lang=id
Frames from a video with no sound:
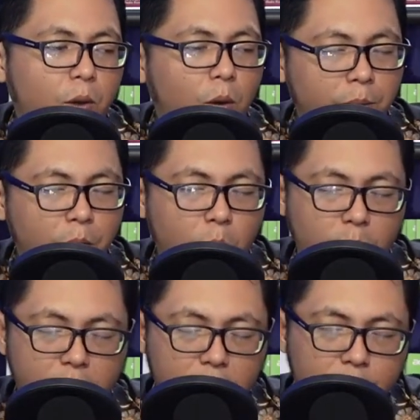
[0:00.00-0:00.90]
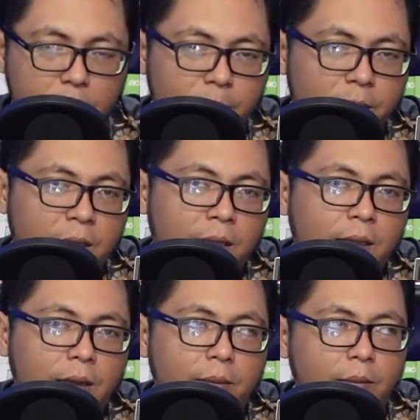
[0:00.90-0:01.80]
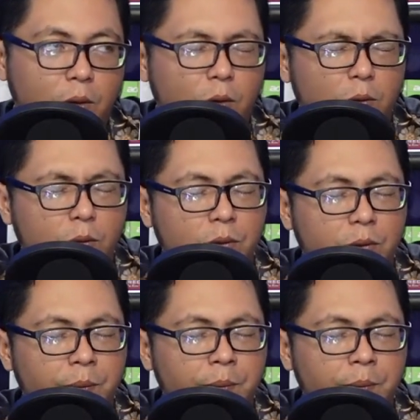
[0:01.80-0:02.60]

combo jadi teman-teman mau